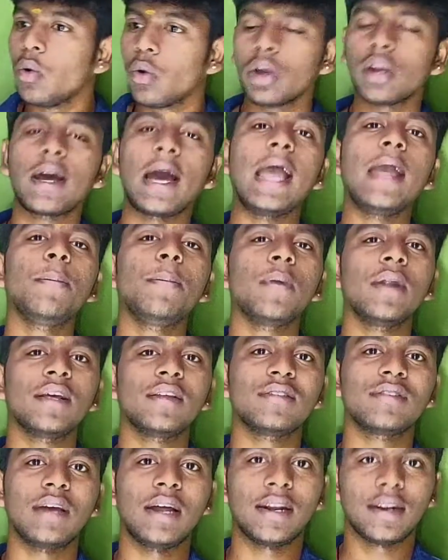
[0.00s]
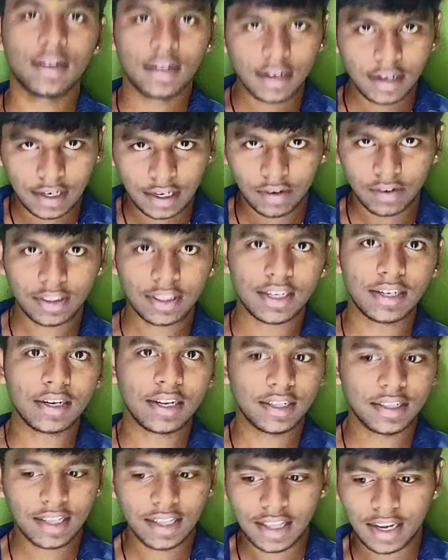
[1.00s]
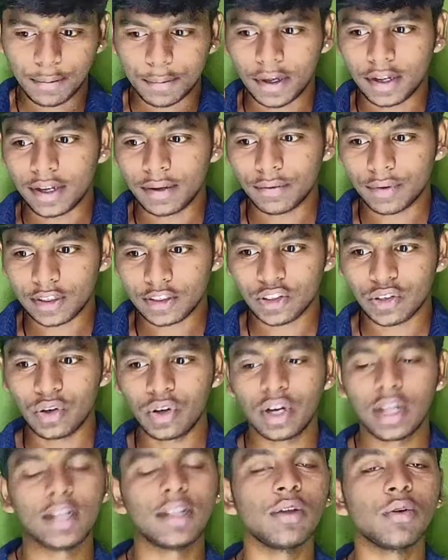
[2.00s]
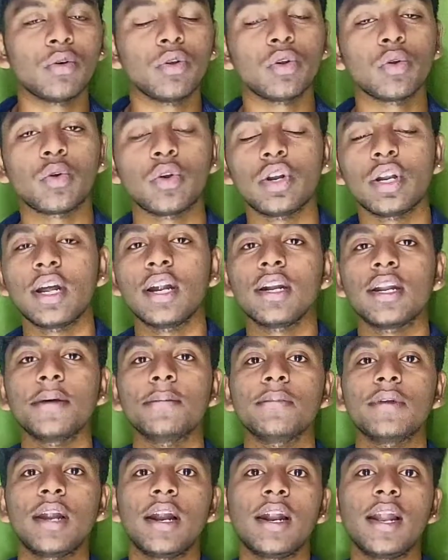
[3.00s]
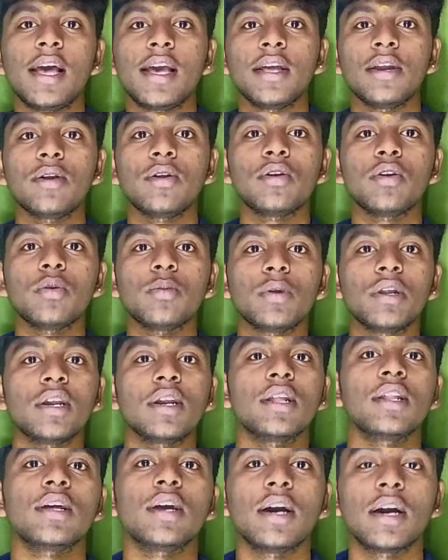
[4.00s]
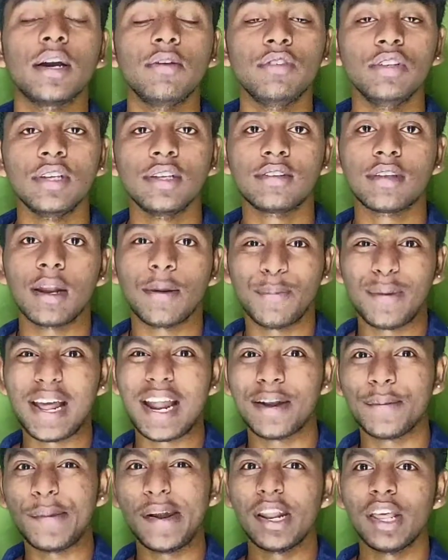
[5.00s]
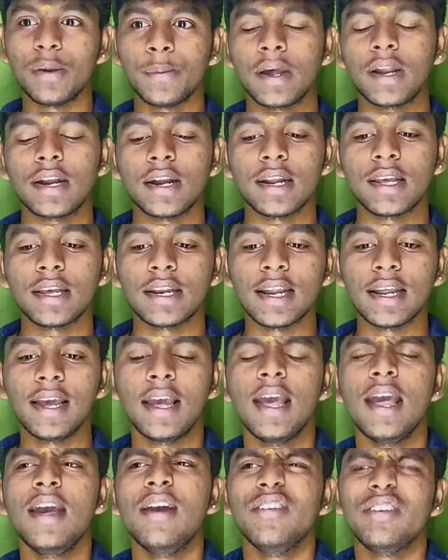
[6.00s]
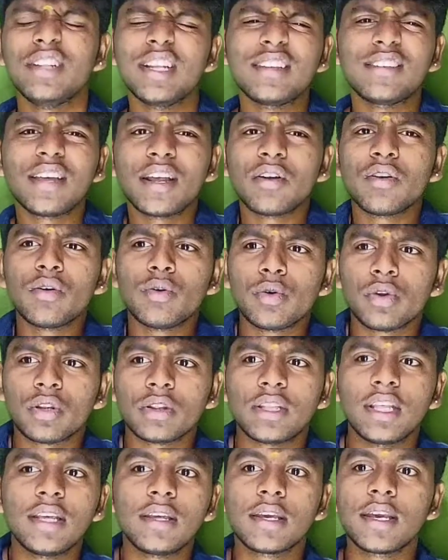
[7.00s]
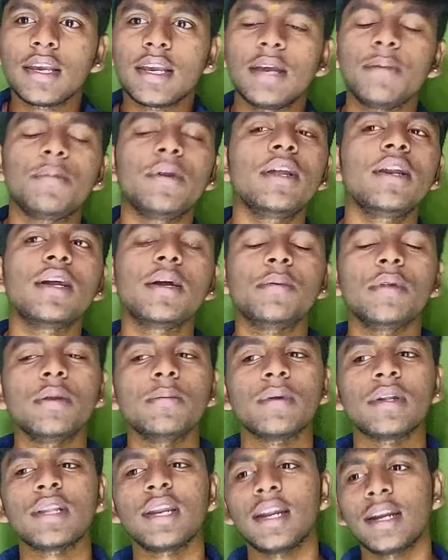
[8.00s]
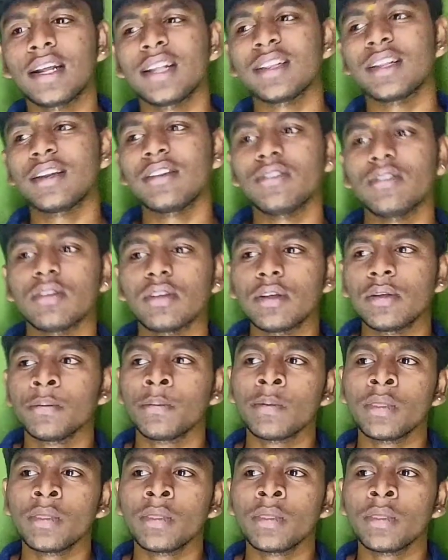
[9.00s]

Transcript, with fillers: ஒரு ஹைப்னஸ் அண்டு இருபத்தி ரெண்டாம் தேதி நம்ம பசங்களோட அந்த ஒரு கொண்டாட்டம் நல்லா இருக்கணும் அப்படின்றதுக்காக விஜய் சார் பிளான் பண்ணியிருப்பார்னு நினைக்கிறேன் விஜய் சாரோட ஒரு திங்கிங் எப்படி இருக்கு அப்படின்னு பார்த்தீங்கன்னா எனக்கு தெரிஞ்சு